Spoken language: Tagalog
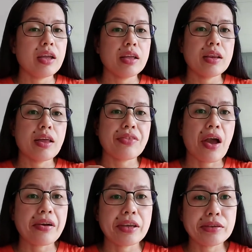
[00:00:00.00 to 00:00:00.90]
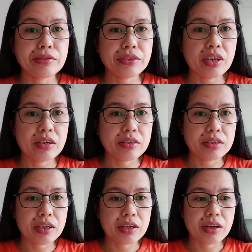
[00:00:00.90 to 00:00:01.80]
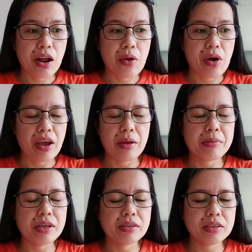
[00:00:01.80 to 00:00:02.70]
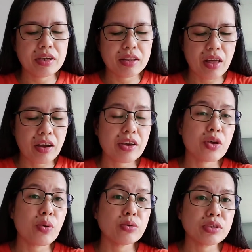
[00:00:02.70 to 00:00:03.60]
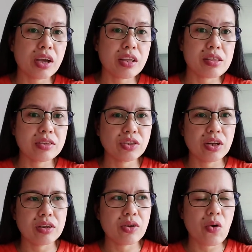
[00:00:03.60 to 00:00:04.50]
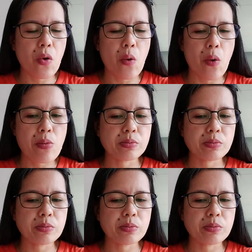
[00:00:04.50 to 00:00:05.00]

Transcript: inatake yung chan ng ano, I mean inatake yung sakit ng chan ko